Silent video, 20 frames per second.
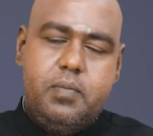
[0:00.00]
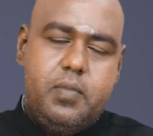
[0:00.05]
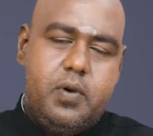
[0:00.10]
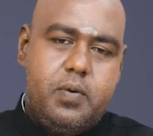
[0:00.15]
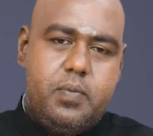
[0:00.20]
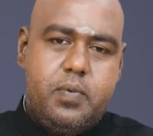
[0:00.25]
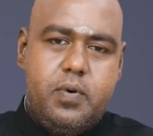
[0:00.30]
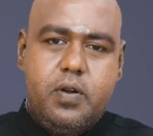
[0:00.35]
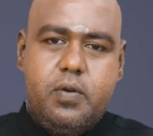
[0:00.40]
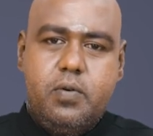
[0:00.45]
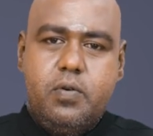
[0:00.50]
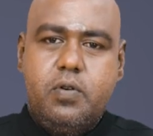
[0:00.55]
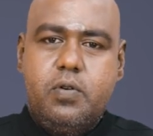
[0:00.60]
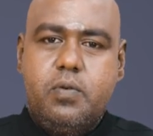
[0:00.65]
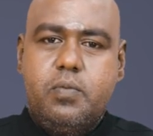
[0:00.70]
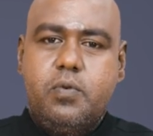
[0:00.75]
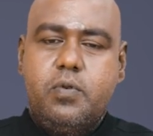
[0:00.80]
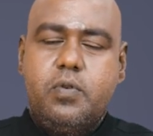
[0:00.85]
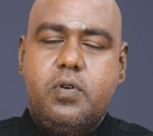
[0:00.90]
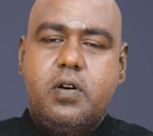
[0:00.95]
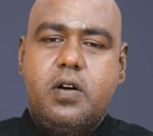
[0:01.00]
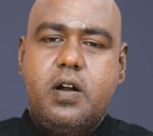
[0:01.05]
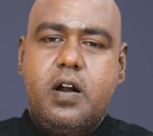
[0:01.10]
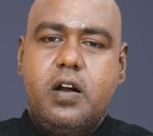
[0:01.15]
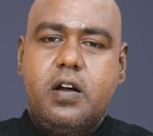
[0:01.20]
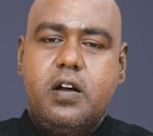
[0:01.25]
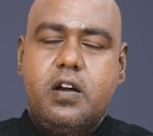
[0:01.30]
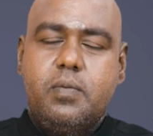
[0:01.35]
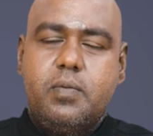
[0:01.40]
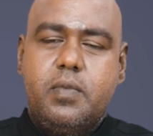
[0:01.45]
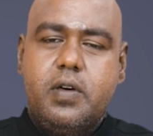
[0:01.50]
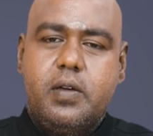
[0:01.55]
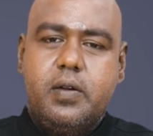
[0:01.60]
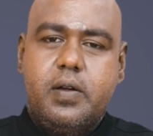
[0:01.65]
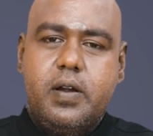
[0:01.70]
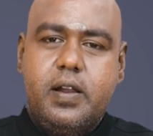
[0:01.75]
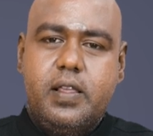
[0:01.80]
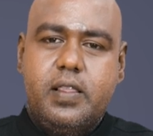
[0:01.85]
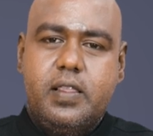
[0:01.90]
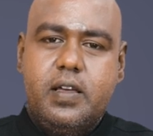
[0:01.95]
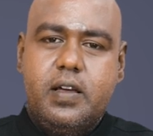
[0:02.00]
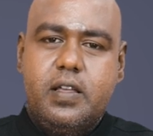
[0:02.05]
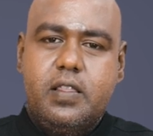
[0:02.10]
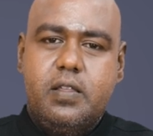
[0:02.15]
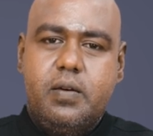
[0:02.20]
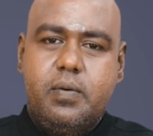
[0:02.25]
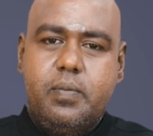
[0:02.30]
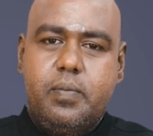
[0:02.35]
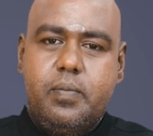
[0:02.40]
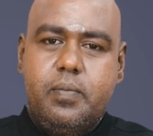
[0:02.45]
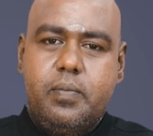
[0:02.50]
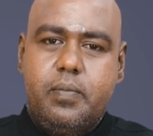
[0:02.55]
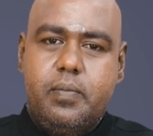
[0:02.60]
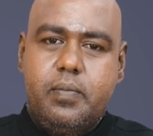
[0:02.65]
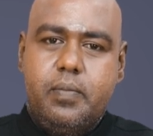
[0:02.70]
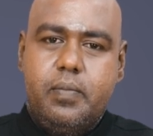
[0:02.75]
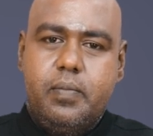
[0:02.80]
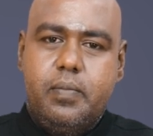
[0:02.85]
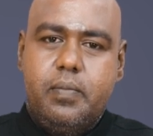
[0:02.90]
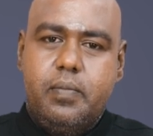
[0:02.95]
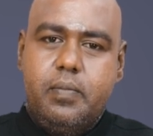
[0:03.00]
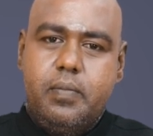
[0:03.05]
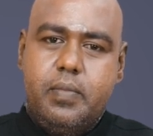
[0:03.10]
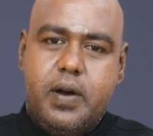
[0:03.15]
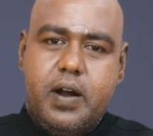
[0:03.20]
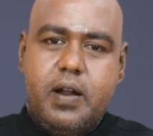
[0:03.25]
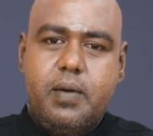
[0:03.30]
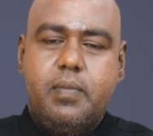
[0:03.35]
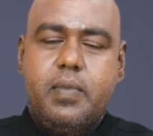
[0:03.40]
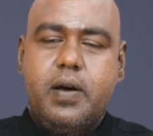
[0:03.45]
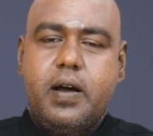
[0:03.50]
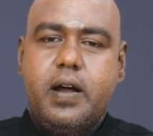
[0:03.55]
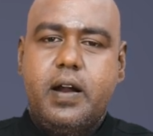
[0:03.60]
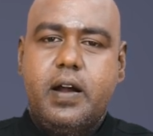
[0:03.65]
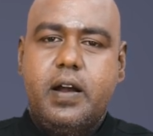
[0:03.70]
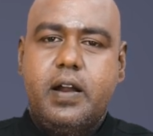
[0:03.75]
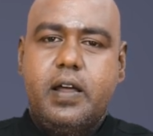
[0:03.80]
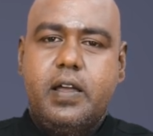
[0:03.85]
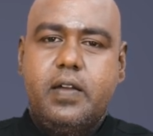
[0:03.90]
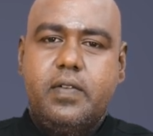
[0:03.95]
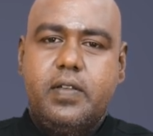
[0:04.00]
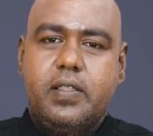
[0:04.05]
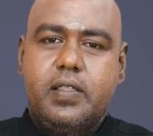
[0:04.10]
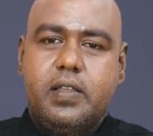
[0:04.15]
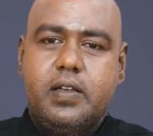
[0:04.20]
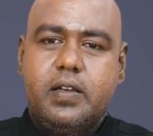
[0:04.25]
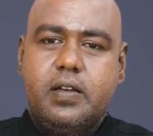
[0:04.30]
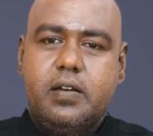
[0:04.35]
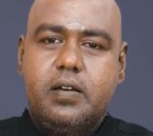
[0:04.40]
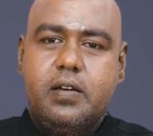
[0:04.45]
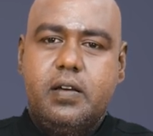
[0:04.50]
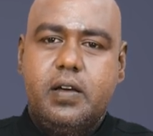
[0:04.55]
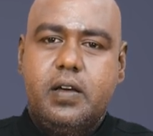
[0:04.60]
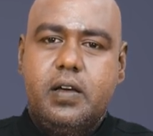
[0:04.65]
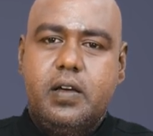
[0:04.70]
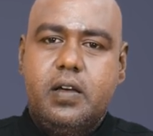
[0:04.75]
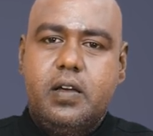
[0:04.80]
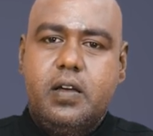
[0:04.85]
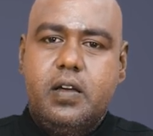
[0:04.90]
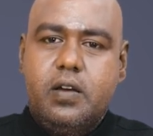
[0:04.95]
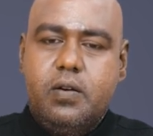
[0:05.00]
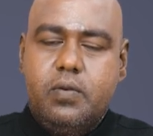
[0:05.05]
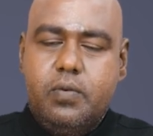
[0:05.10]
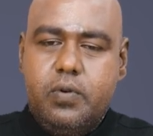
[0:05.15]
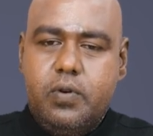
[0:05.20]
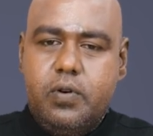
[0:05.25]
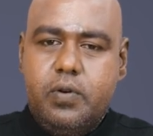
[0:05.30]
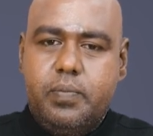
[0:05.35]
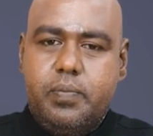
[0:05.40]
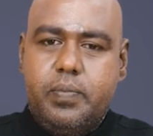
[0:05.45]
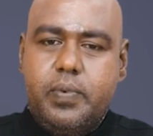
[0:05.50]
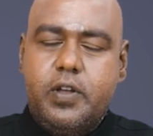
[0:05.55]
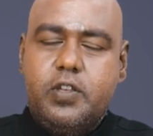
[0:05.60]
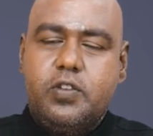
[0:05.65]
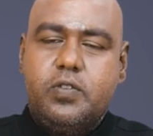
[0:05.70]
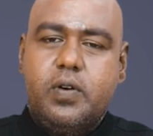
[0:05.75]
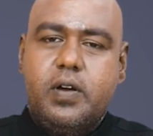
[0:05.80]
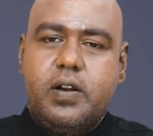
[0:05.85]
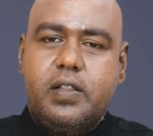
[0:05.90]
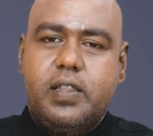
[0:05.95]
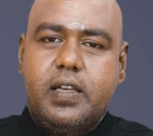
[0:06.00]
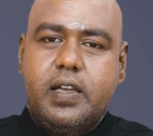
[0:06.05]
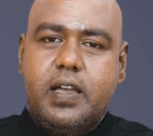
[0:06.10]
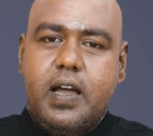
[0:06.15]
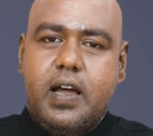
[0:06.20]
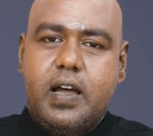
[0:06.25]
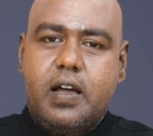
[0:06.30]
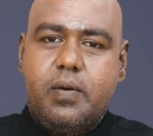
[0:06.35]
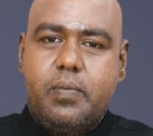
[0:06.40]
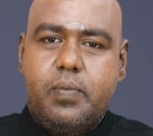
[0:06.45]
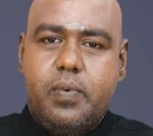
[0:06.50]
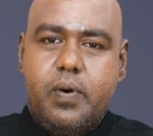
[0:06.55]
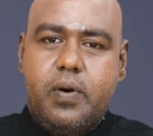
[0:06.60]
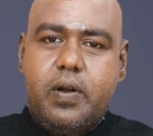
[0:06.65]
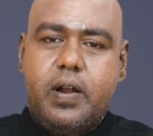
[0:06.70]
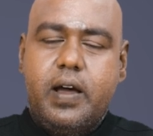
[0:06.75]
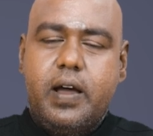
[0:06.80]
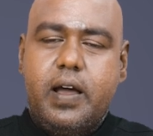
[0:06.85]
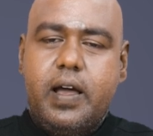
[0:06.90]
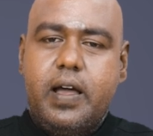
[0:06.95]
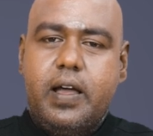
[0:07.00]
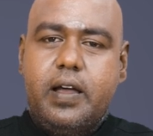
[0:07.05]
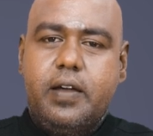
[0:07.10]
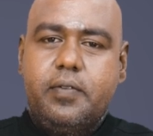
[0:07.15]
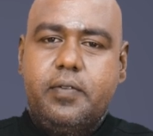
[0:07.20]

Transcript: மறுபடியும் ஒரு மூன்று நான்கு மாதம் கழித்து அந்த மணமகனை வந்து ஒரு பேச்சுவார்த்தைக்காக போகிறாங்க